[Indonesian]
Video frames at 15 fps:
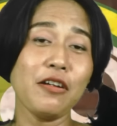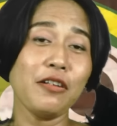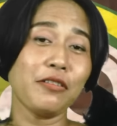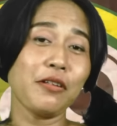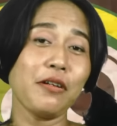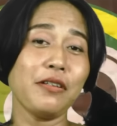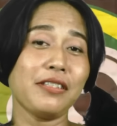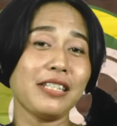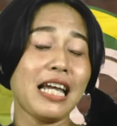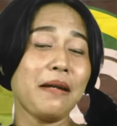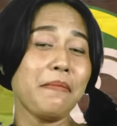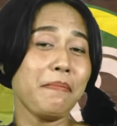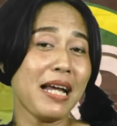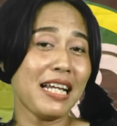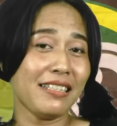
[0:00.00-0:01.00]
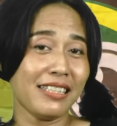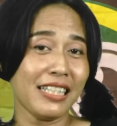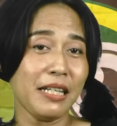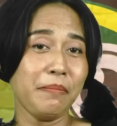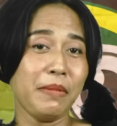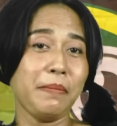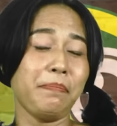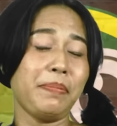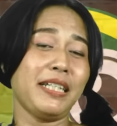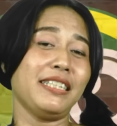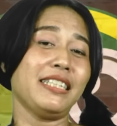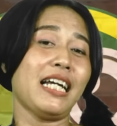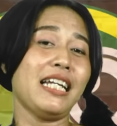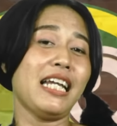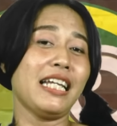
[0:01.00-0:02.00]
ngos-ngosan masih
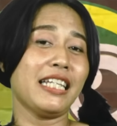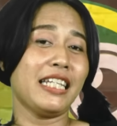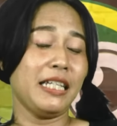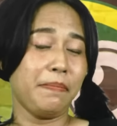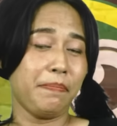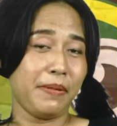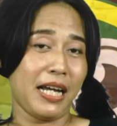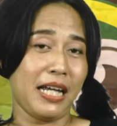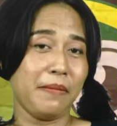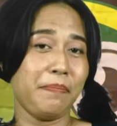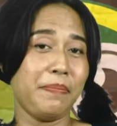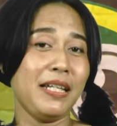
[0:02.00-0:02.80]
mempercayai Gibran